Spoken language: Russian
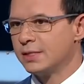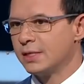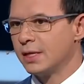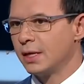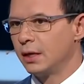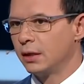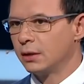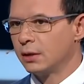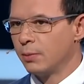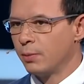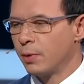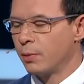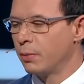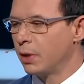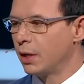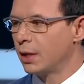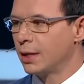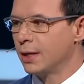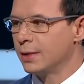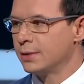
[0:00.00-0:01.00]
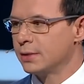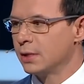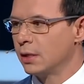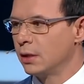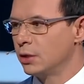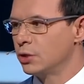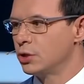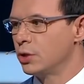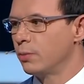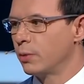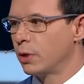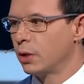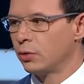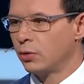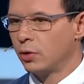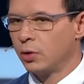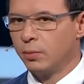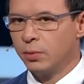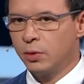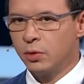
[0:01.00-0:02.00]
достали там американцы и режим,
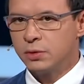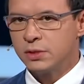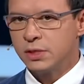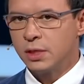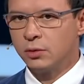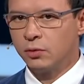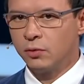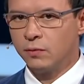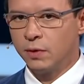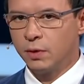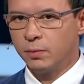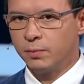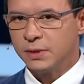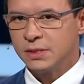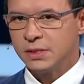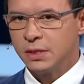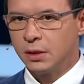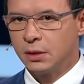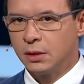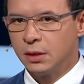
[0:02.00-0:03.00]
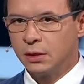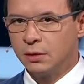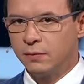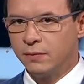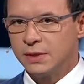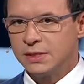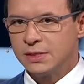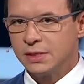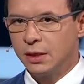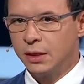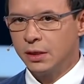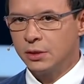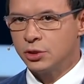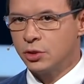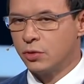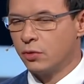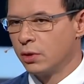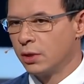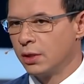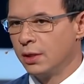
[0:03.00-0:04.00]
который был установлен последние 20 лет,
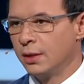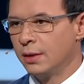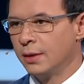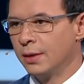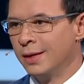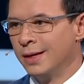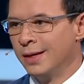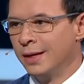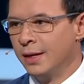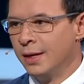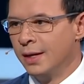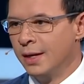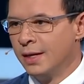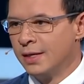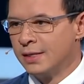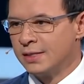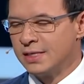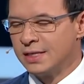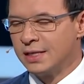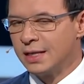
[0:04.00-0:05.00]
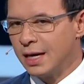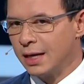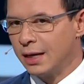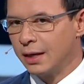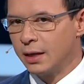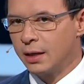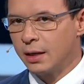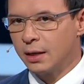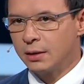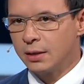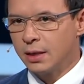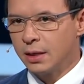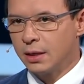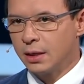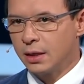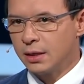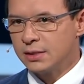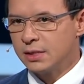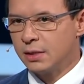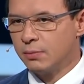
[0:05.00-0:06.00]
что они сдали города
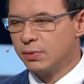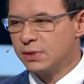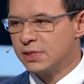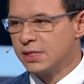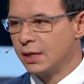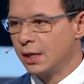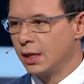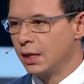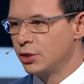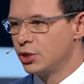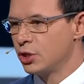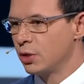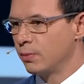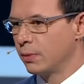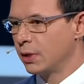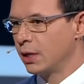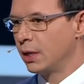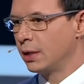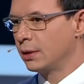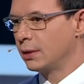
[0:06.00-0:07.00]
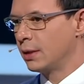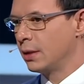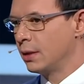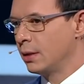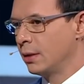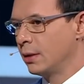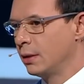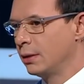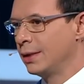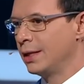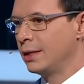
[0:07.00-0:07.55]
гораздо быстрее, чем на это